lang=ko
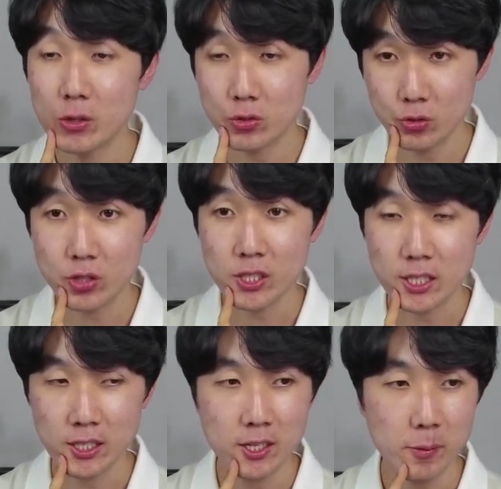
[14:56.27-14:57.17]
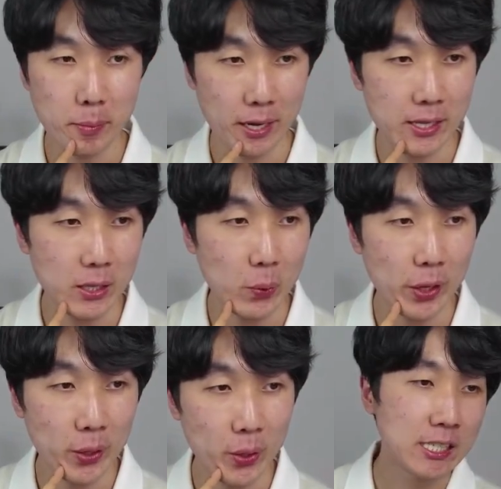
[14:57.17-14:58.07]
수 있기를 바란다고 해요.